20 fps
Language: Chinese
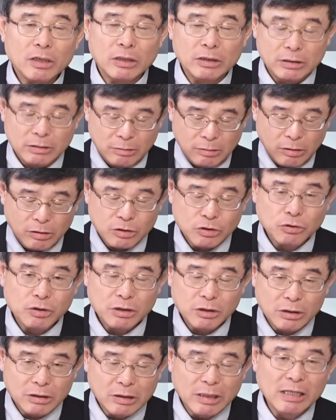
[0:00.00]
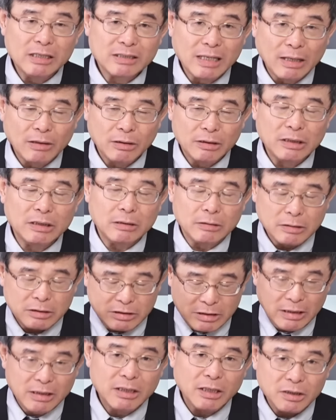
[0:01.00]
以就是第三
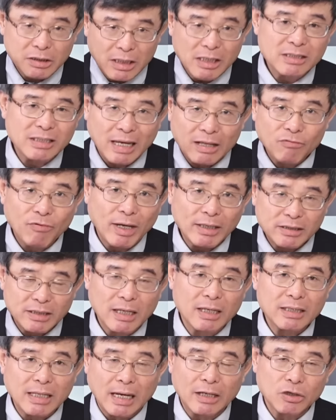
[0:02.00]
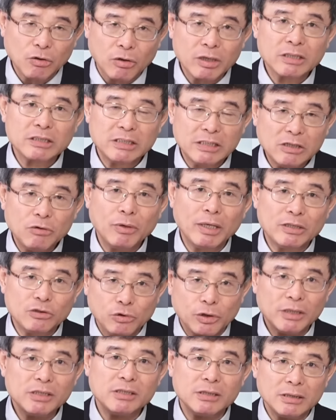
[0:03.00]
新的第三方政党有机会
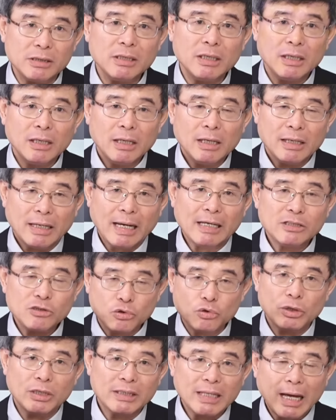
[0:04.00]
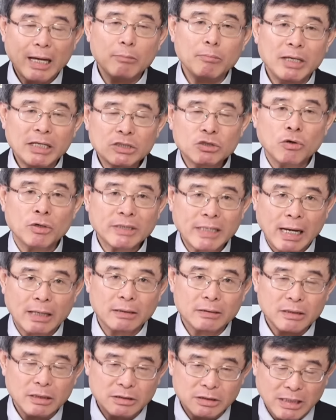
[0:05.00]
崛起，来取代民众
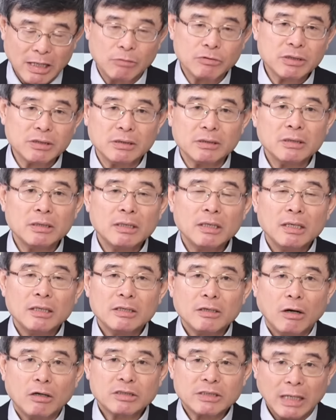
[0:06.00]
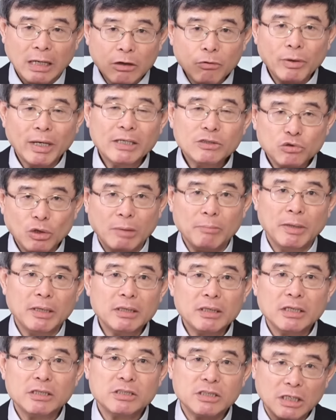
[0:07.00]
党的角色，啊、哦，成为选
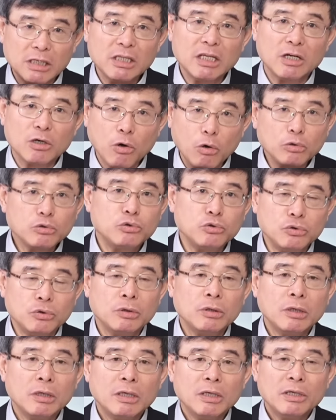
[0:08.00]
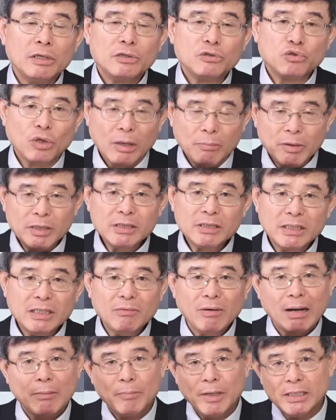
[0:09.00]
民的新的工具。选民
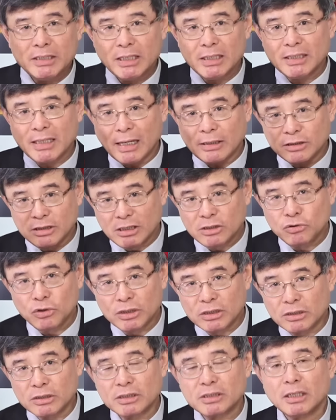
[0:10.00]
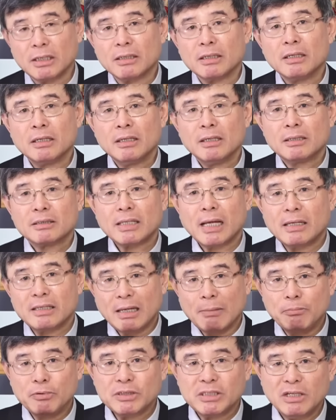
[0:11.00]
希望民进党继续执政，但
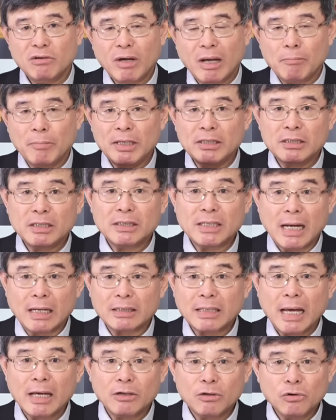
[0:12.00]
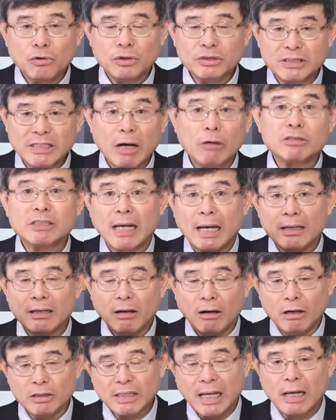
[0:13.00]
也不希望民进党太过嚣张，
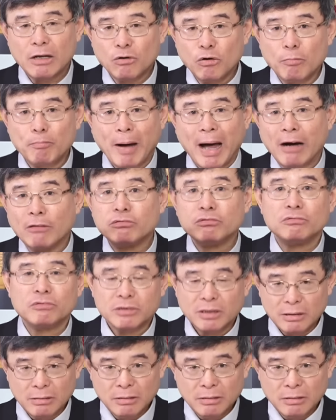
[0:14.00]
啊、哦，太过跋扈，